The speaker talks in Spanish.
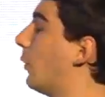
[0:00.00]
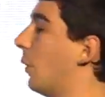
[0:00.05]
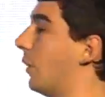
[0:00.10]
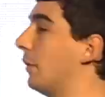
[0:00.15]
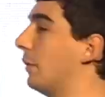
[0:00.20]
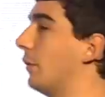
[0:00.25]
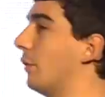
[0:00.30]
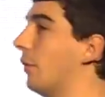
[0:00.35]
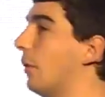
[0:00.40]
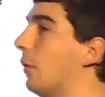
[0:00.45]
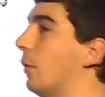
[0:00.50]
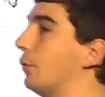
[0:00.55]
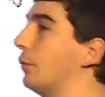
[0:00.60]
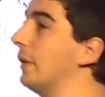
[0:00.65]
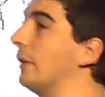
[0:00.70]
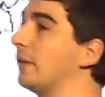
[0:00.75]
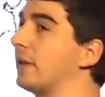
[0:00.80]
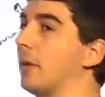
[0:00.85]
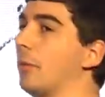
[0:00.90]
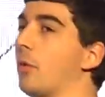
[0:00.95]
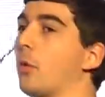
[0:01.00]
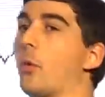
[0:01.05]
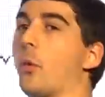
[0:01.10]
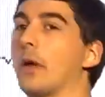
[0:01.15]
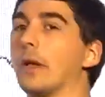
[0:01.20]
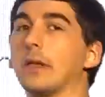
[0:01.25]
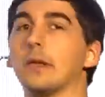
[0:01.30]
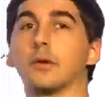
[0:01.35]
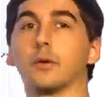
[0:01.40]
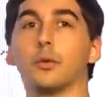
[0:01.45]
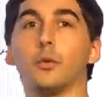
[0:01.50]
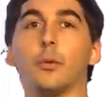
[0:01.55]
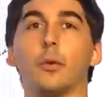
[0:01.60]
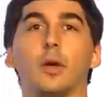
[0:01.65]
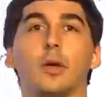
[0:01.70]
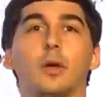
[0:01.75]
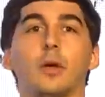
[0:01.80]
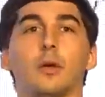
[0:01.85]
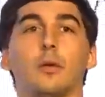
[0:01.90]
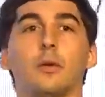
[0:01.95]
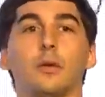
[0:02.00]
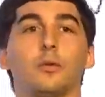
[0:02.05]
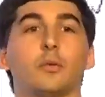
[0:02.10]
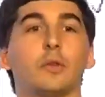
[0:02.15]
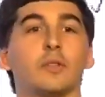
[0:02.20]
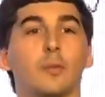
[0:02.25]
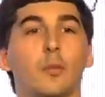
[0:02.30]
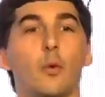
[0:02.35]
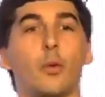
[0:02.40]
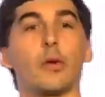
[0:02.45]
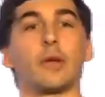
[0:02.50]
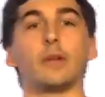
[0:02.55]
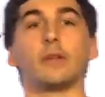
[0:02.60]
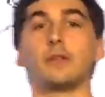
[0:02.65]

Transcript: cuando utilizamos cualquier nube y utilizamos cualquier